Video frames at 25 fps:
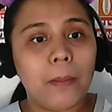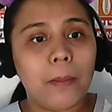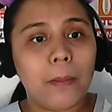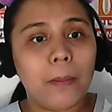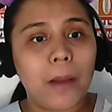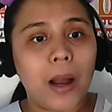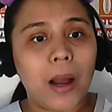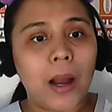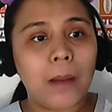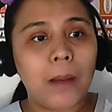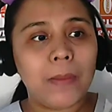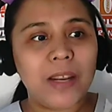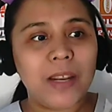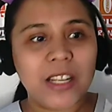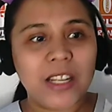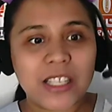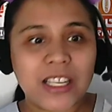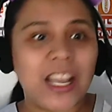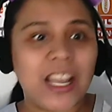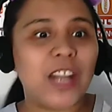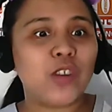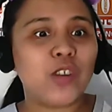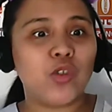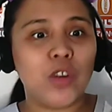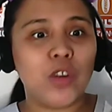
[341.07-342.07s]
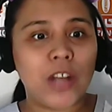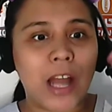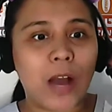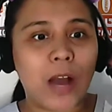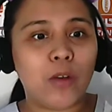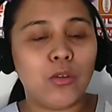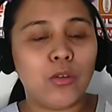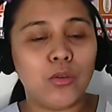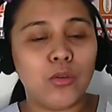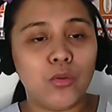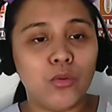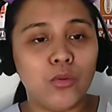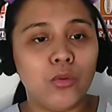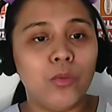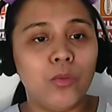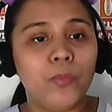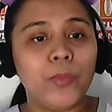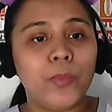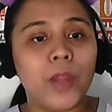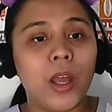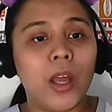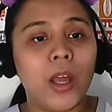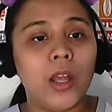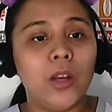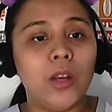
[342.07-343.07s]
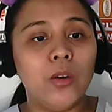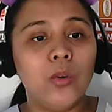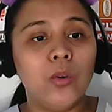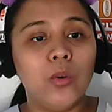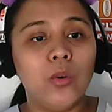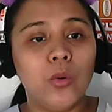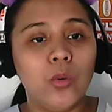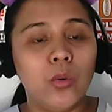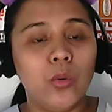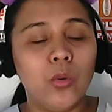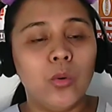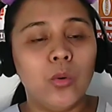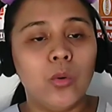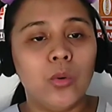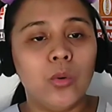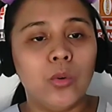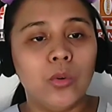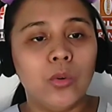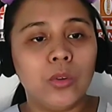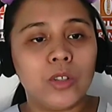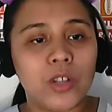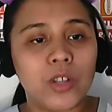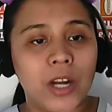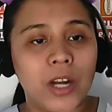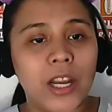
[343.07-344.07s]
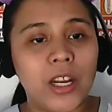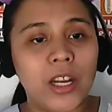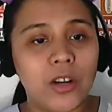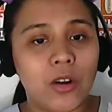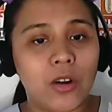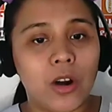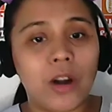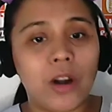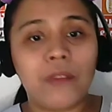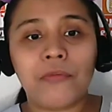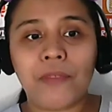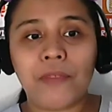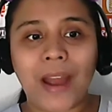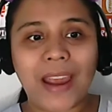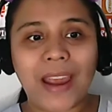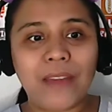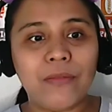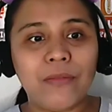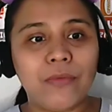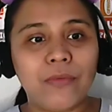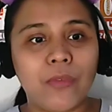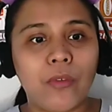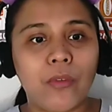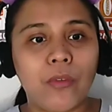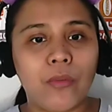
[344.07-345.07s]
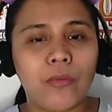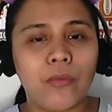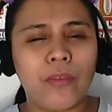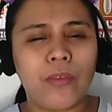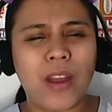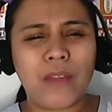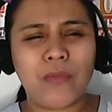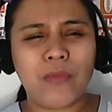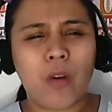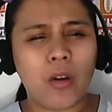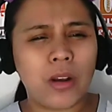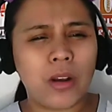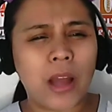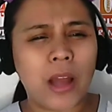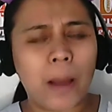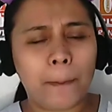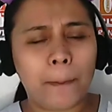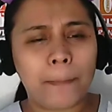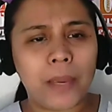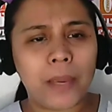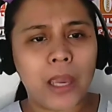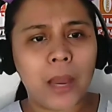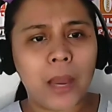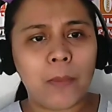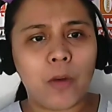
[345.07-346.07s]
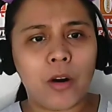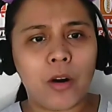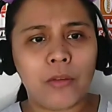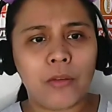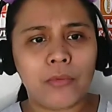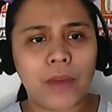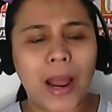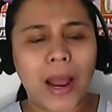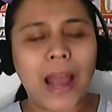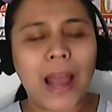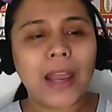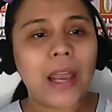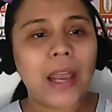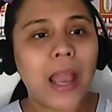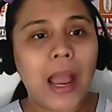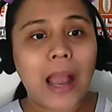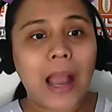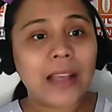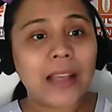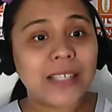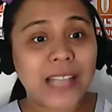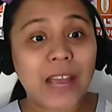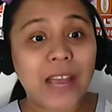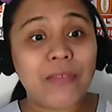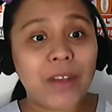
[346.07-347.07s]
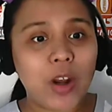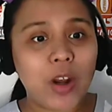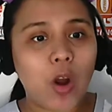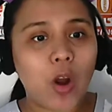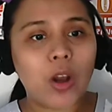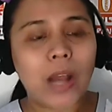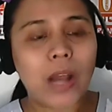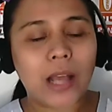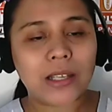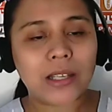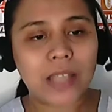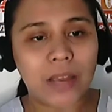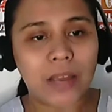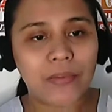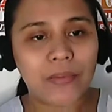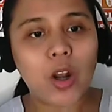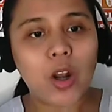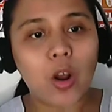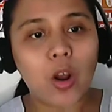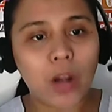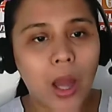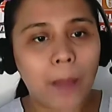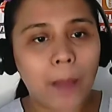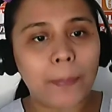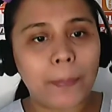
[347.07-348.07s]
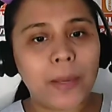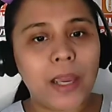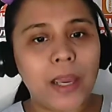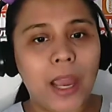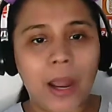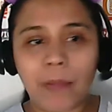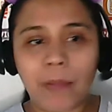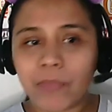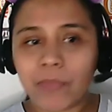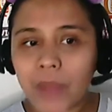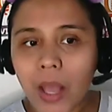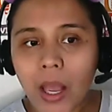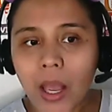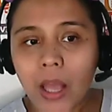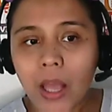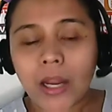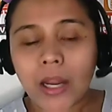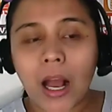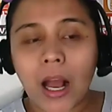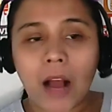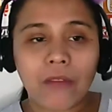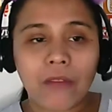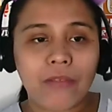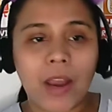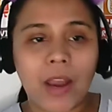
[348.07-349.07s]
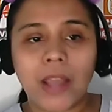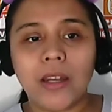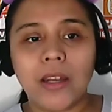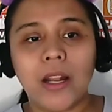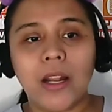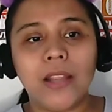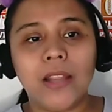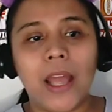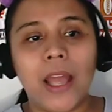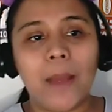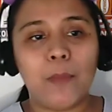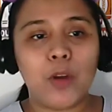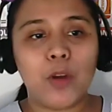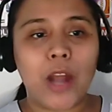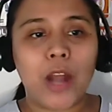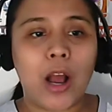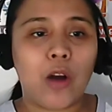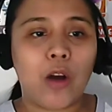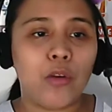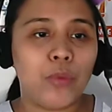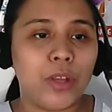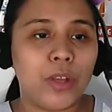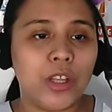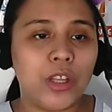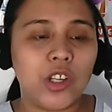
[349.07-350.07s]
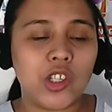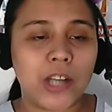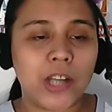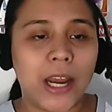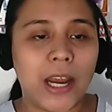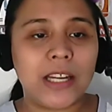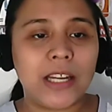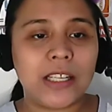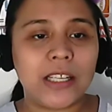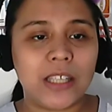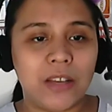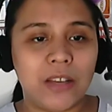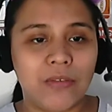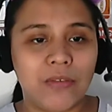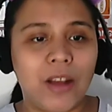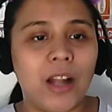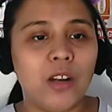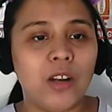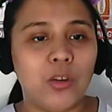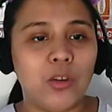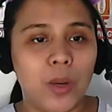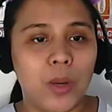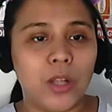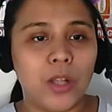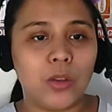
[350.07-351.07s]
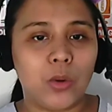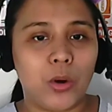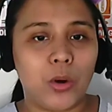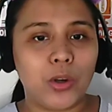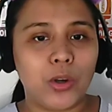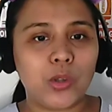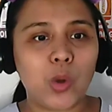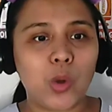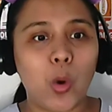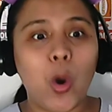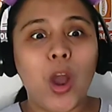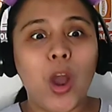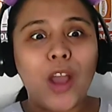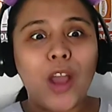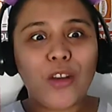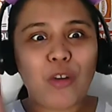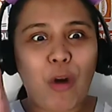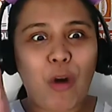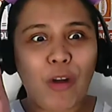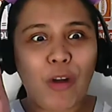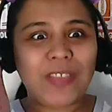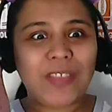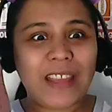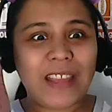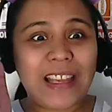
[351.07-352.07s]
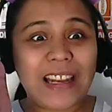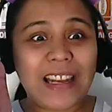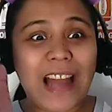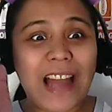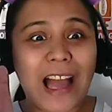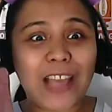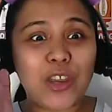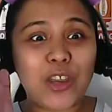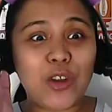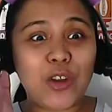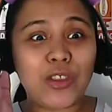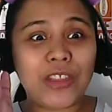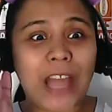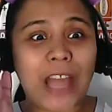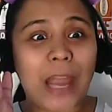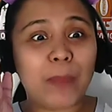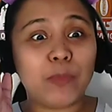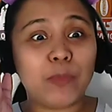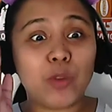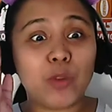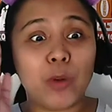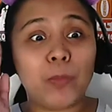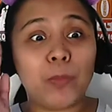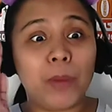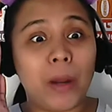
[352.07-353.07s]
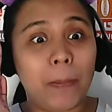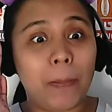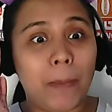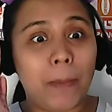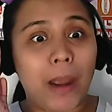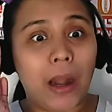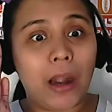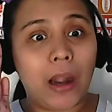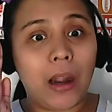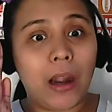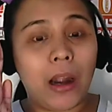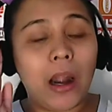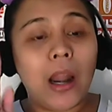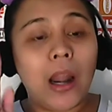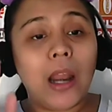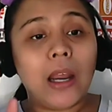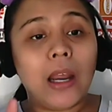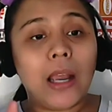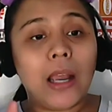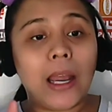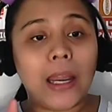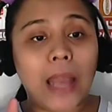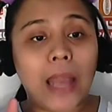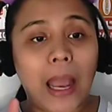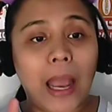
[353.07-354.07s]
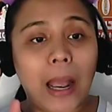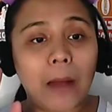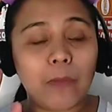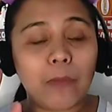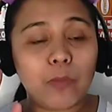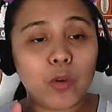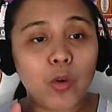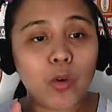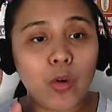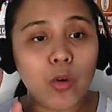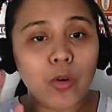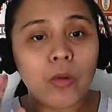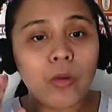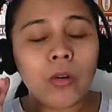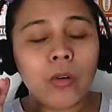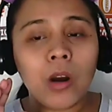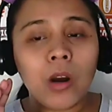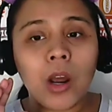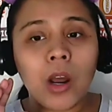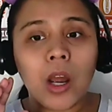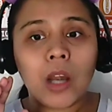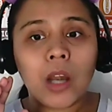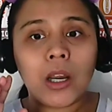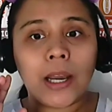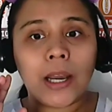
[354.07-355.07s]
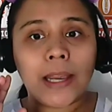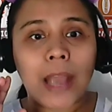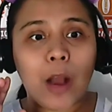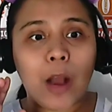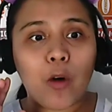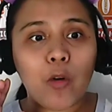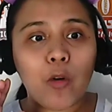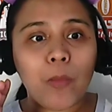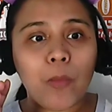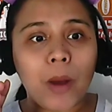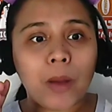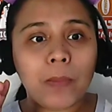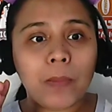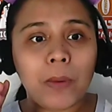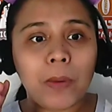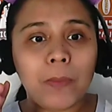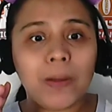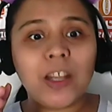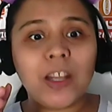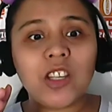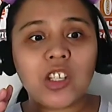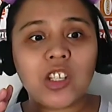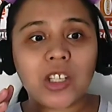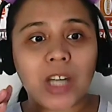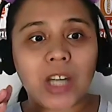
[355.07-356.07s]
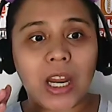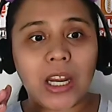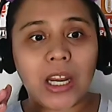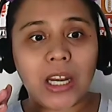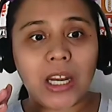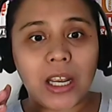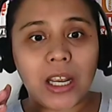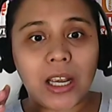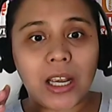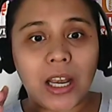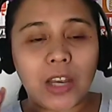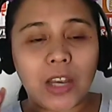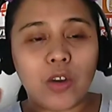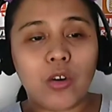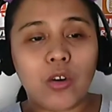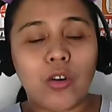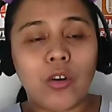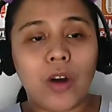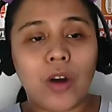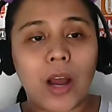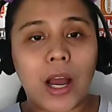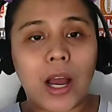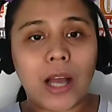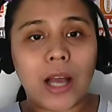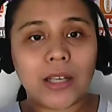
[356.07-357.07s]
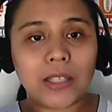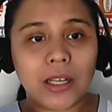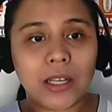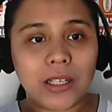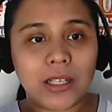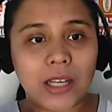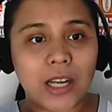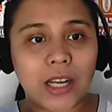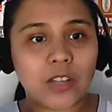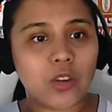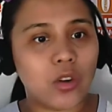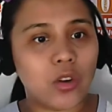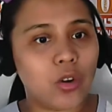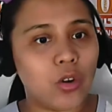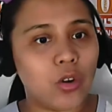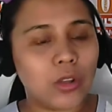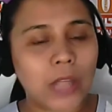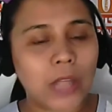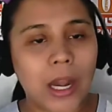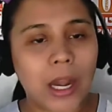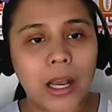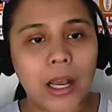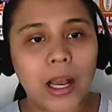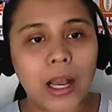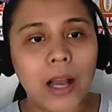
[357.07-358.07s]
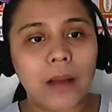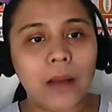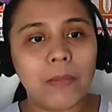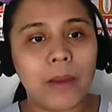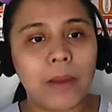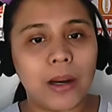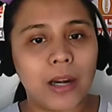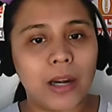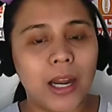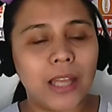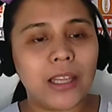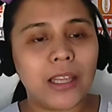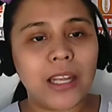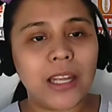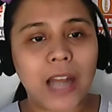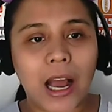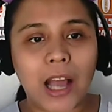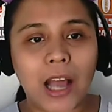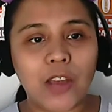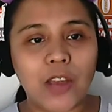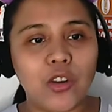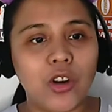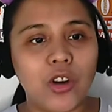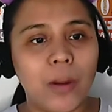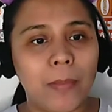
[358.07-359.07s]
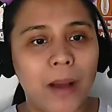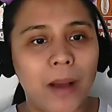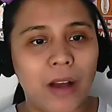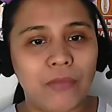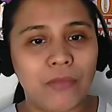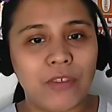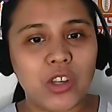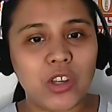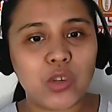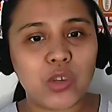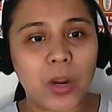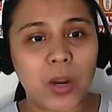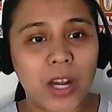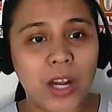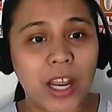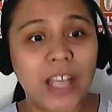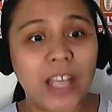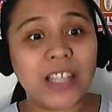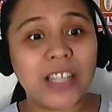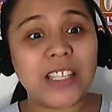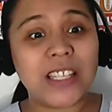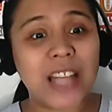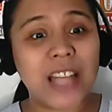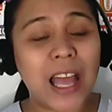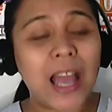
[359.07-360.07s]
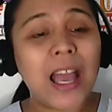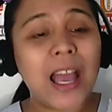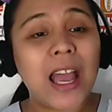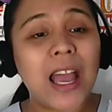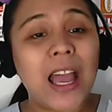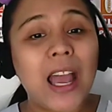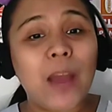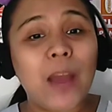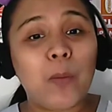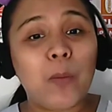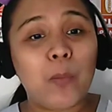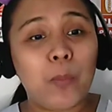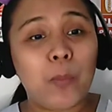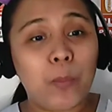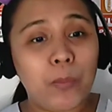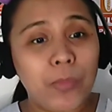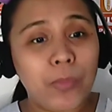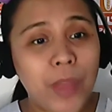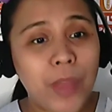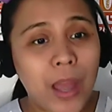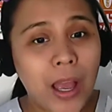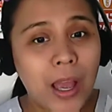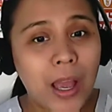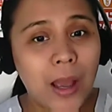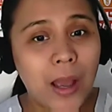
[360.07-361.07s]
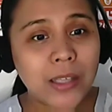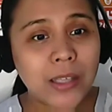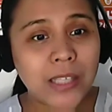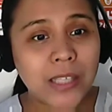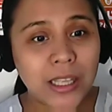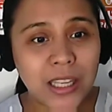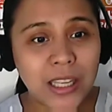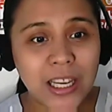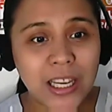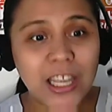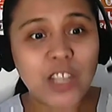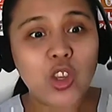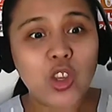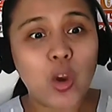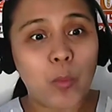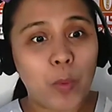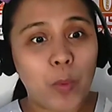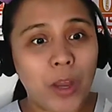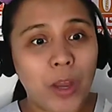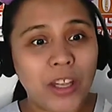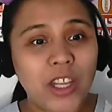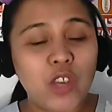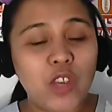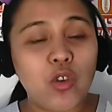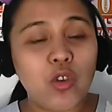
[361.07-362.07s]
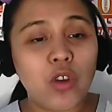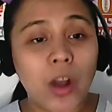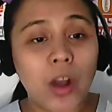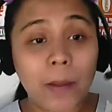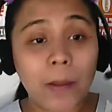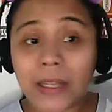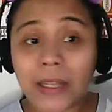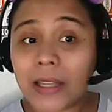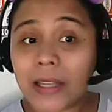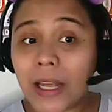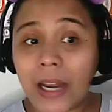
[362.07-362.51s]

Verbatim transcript: um, in-schedule na ako nung, nung trainer 5 5 o'clock p.m. or, ay, 7 o'clock, 7 o'clock p.m., naka-final demo na ako with the Chinese evaluator. So, konti lang yung time to prepare. Kaya, kung kaya kung magbi bridge training kayo, ang suggestion ko talagang mag-ready na kayo ng mga visual aids na na sa tingin nyo pwede nyong gamitin